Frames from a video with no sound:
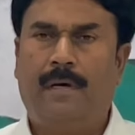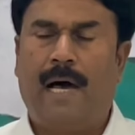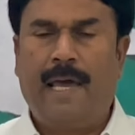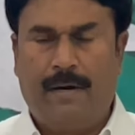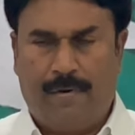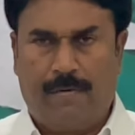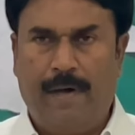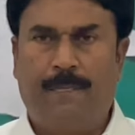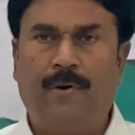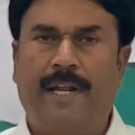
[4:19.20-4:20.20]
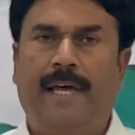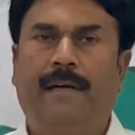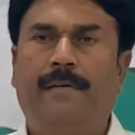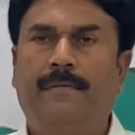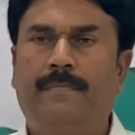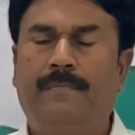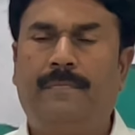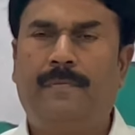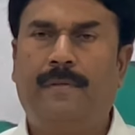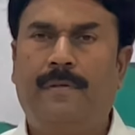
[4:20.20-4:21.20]
ఆయన ఒకవైపు ఉంటే
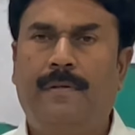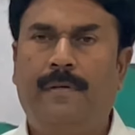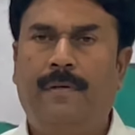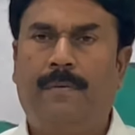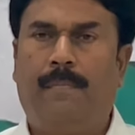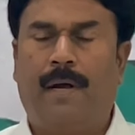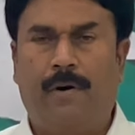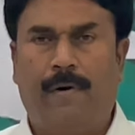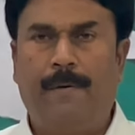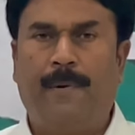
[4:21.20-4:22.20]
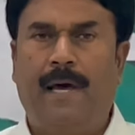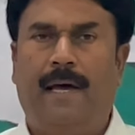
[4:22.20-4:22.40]
మరోవైపున